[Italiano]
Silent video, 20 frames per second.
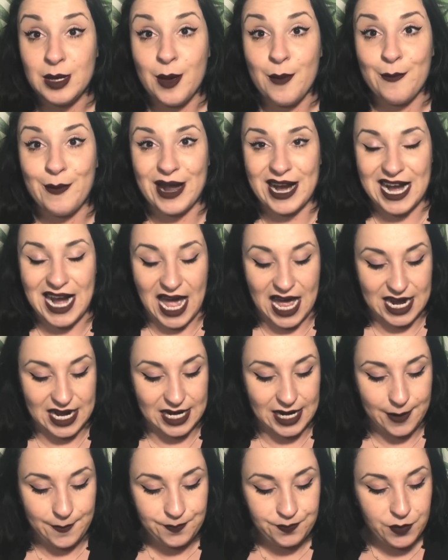
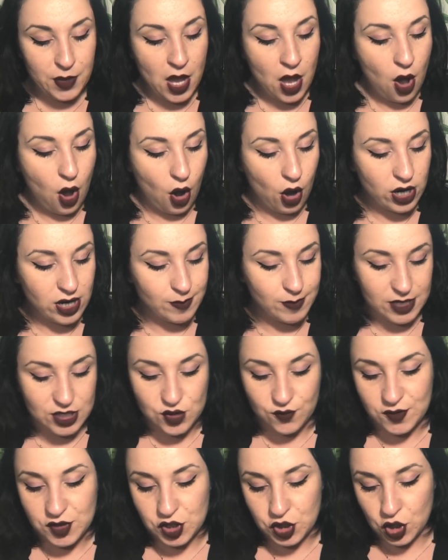parlarne. Ho ripreso,
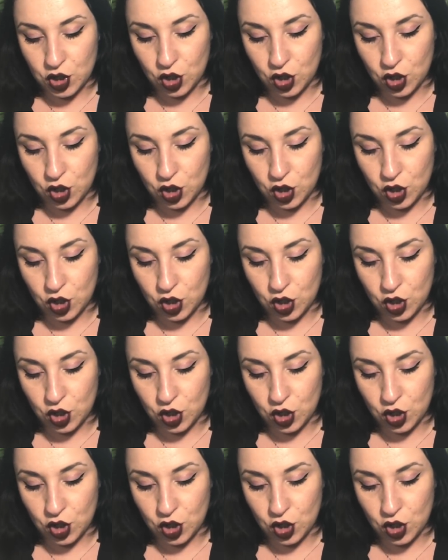visto che